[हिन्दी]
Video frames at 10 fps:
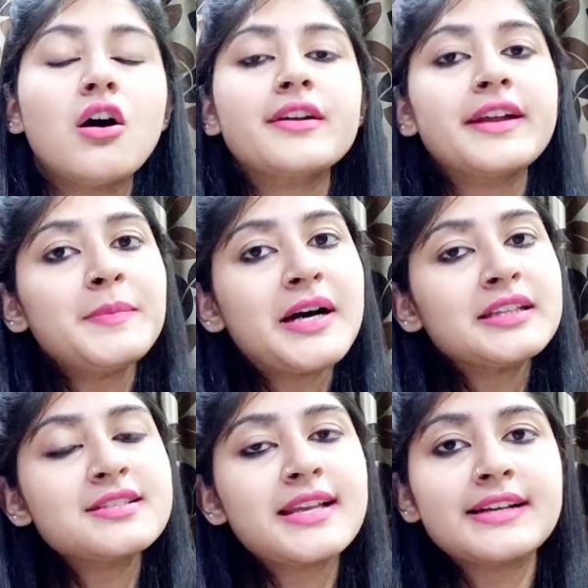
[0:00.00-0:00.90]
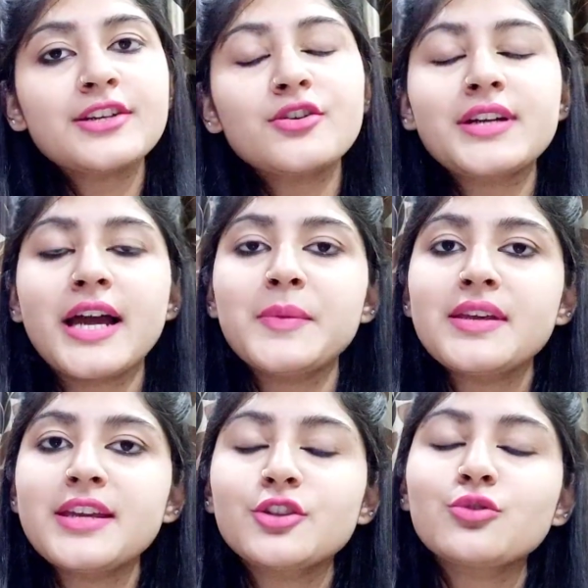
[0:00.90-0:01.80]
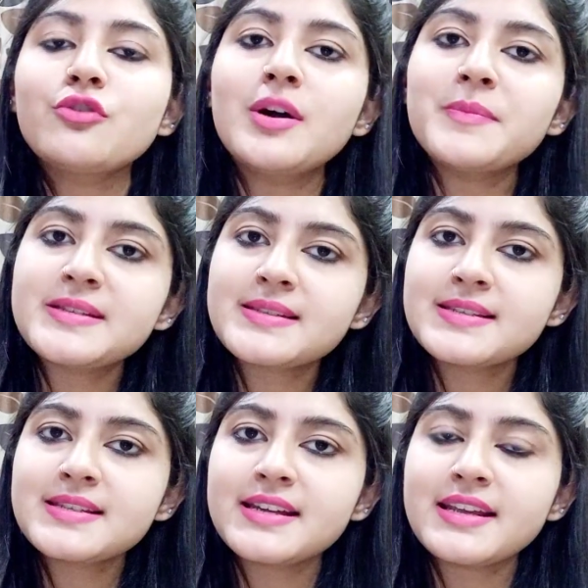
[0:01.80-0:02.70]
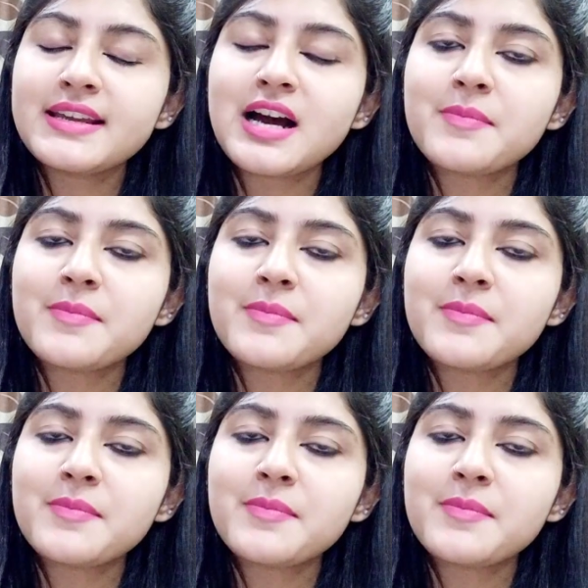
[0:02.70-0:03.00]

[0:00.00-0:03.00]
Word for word: और रही बात सैलरी और टाइमिंग की तो वो हम डिस्कस करेंगे